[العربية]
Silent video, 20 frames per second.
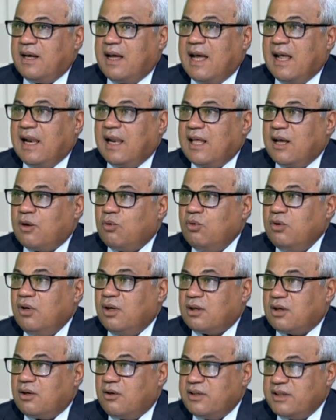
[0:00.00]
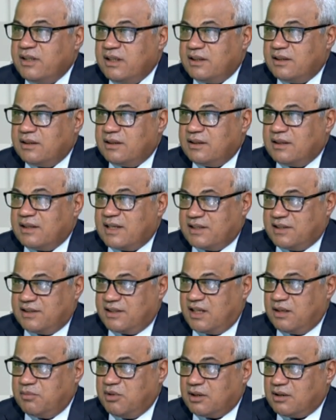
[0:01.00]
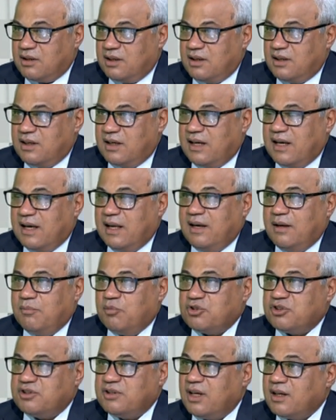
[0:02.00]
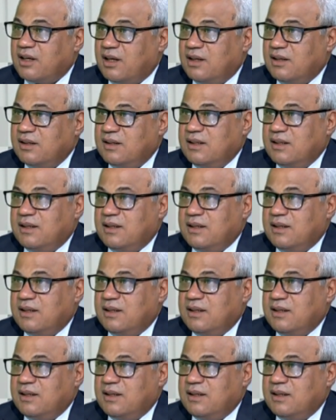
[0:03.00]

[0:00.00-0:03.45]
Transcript: ألغى كل القوانين السابقة المصدرة